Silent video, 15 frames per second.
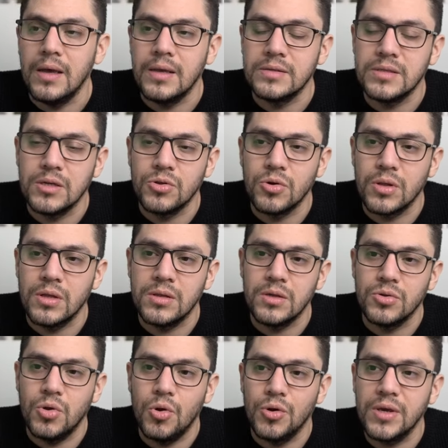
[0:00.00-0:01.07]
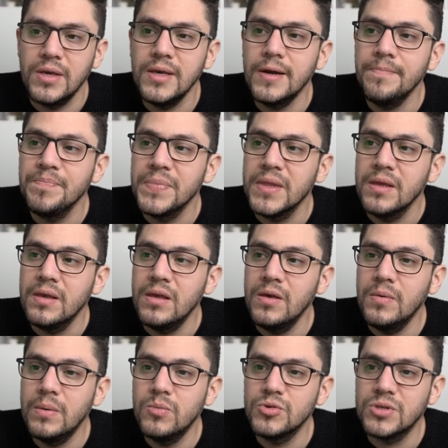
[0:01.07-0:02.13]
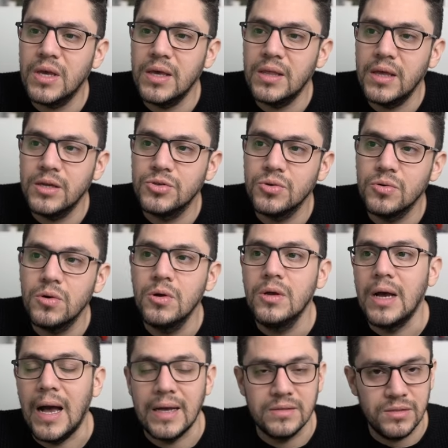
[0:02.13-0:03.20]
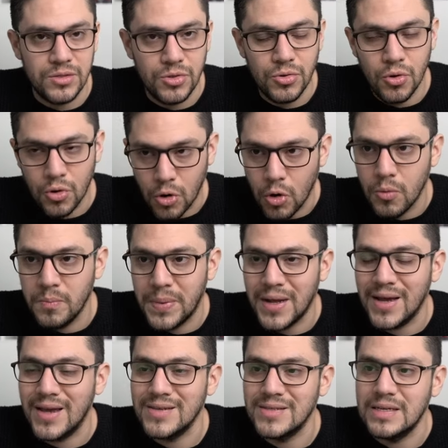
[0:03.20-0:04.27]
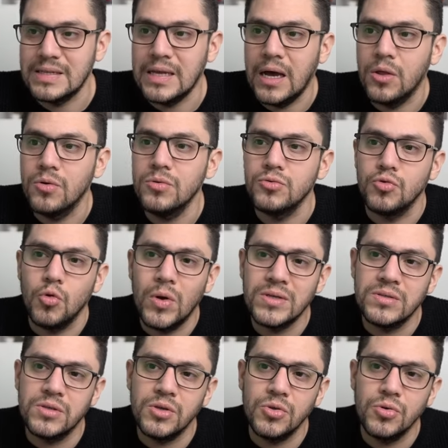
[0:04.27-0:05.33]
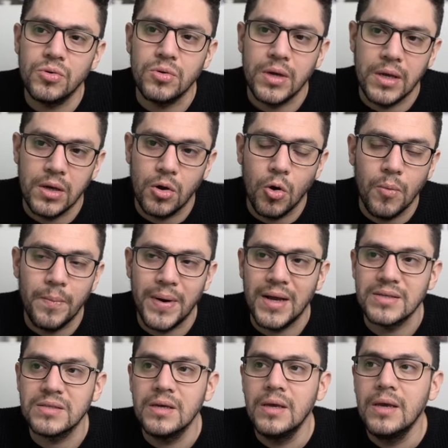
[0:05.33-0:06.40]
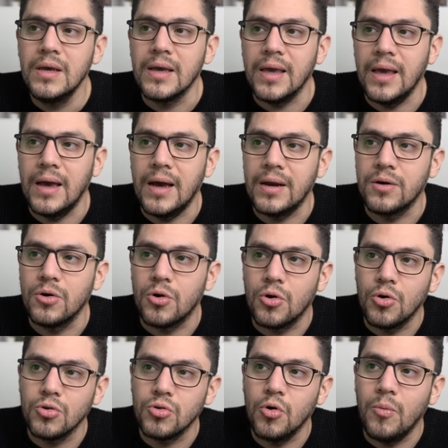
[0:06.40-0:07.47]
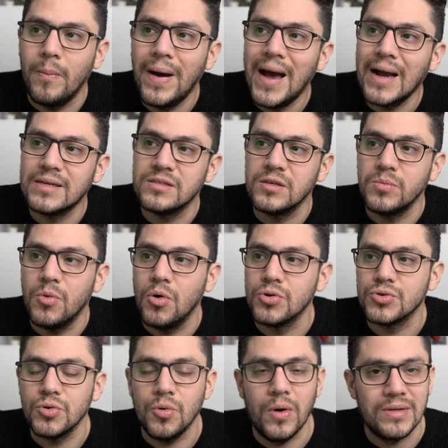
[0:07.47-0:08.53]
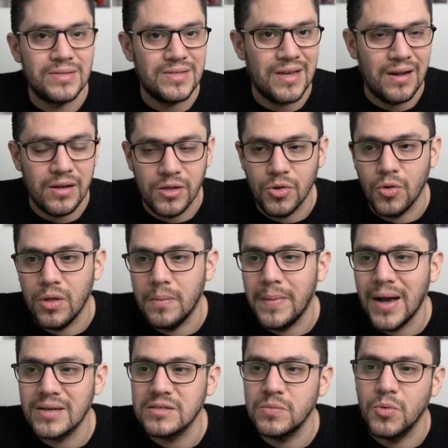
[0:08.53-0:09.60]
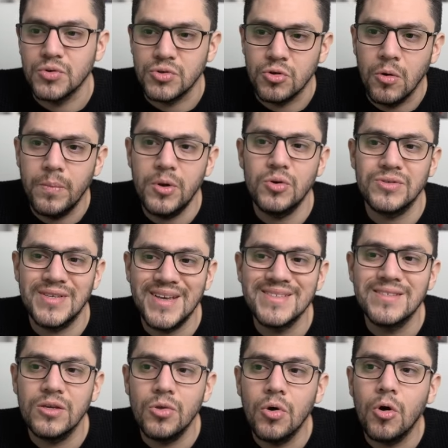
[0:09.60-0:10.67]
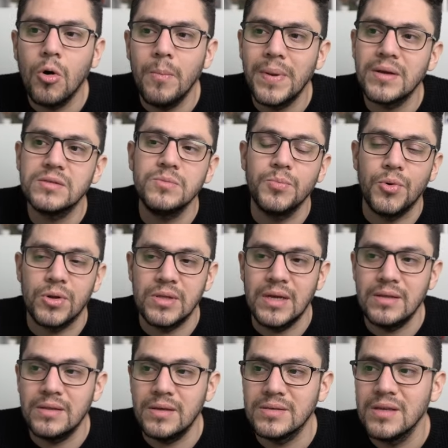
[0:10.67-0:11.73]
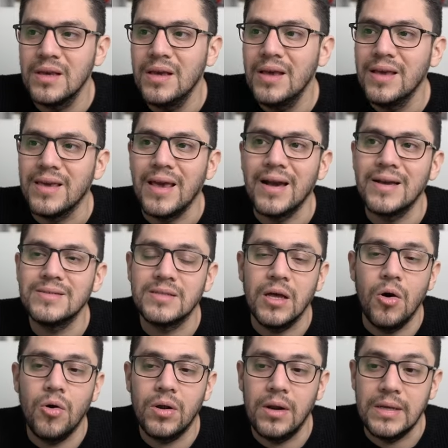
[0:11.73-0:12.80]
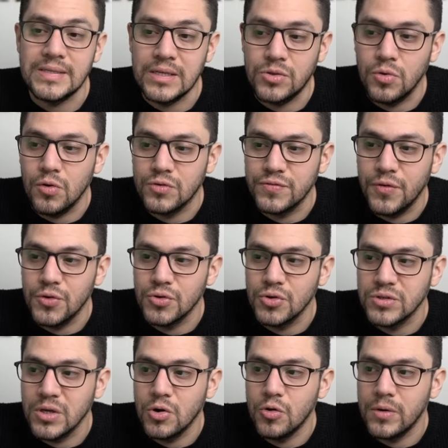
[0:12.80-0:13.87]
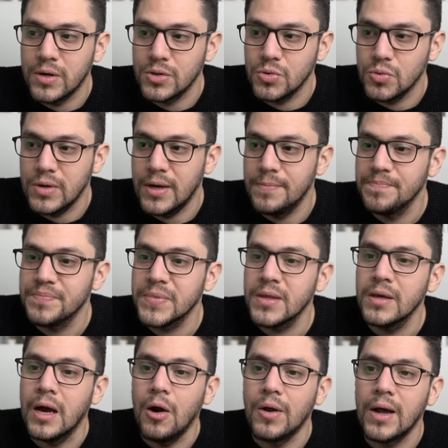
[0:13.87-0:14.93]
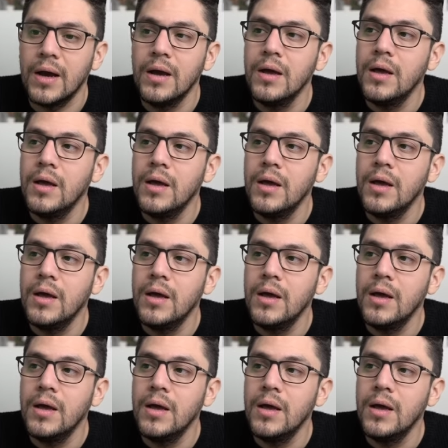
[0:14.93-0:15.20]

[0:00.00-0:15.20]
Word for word: sector de tecnología. Y vemos que de hecho han sido compras que se han dado, no han sido compras que han roto máximos o han salido de máximos, no, pero sí han sido compras importantes que han estado realizando los fondos de cobertura. Ahora,